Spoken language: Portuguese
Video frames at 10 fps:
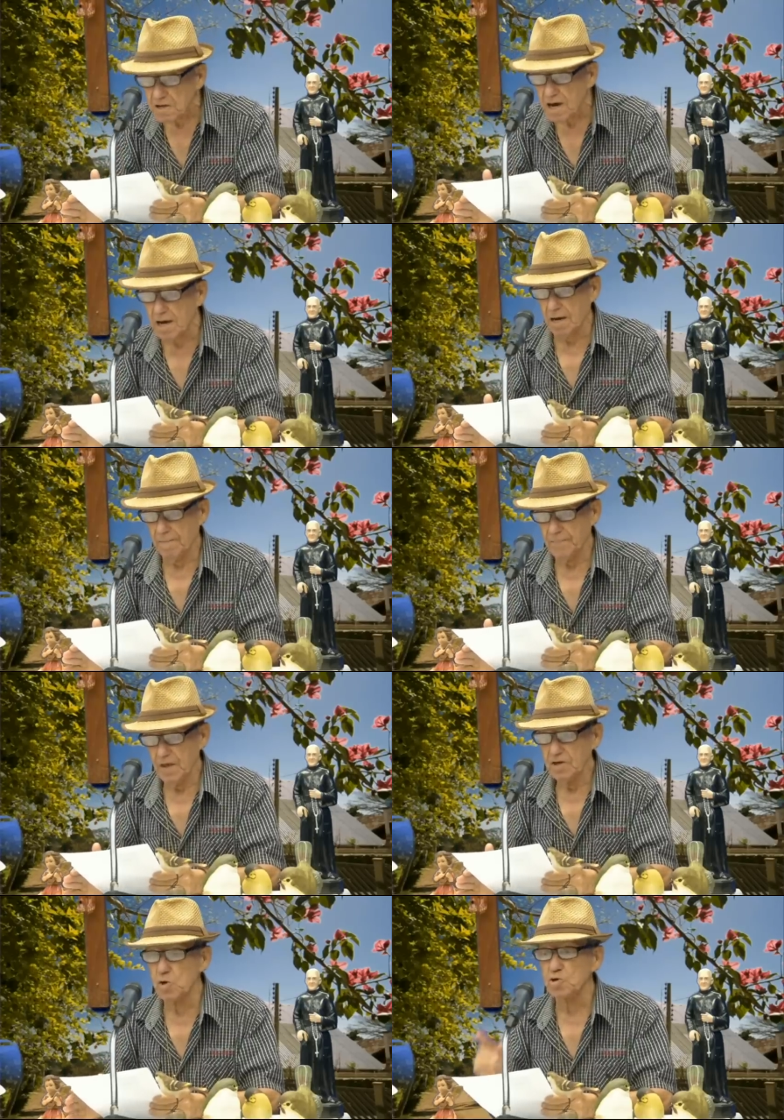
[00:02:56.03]
Por
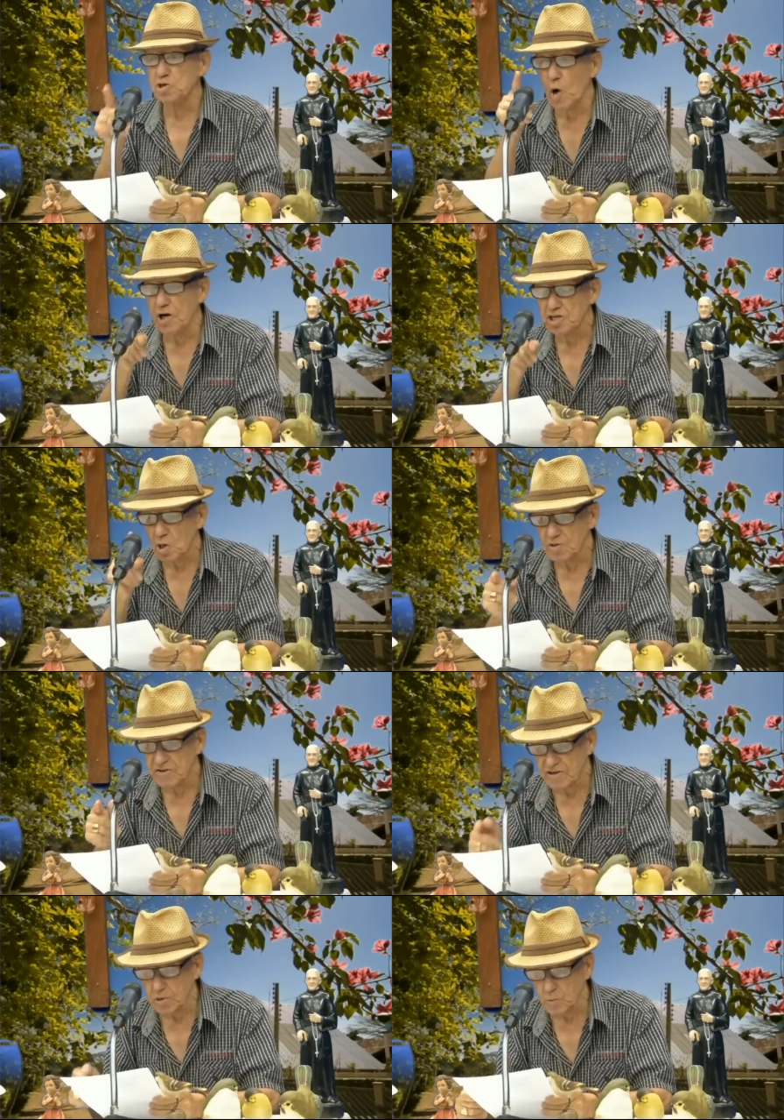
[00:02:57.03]
quê que os senhores
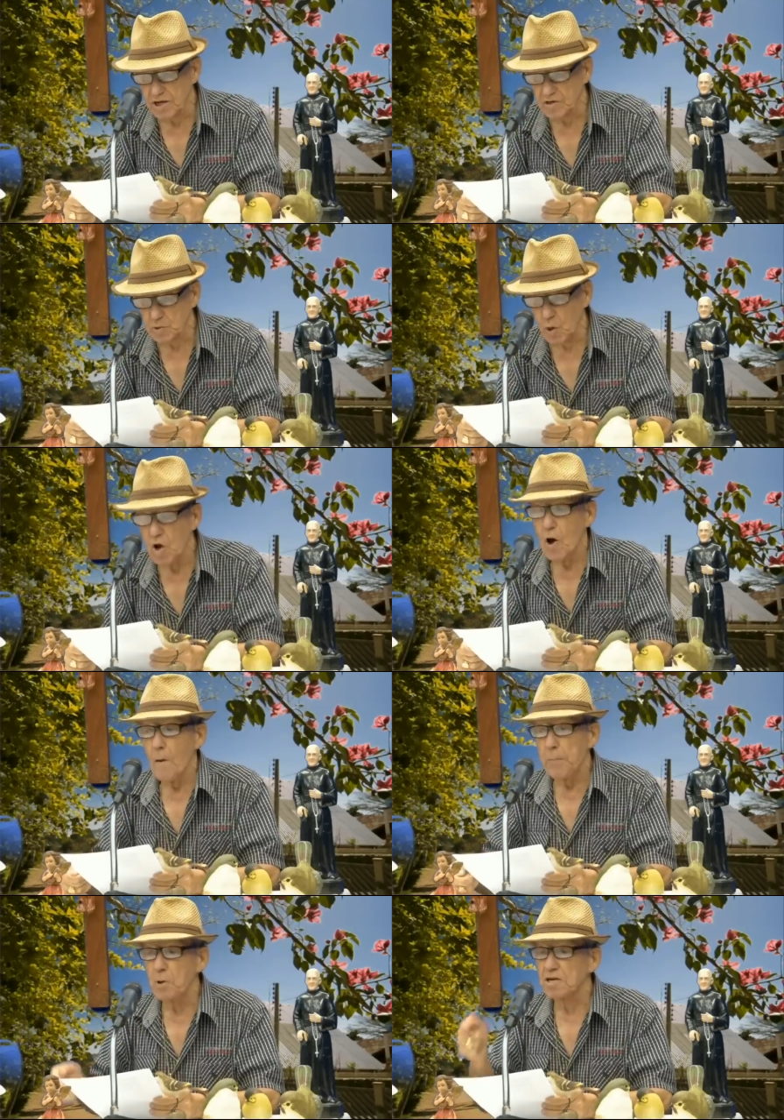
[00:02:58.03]
estão dizendo isso?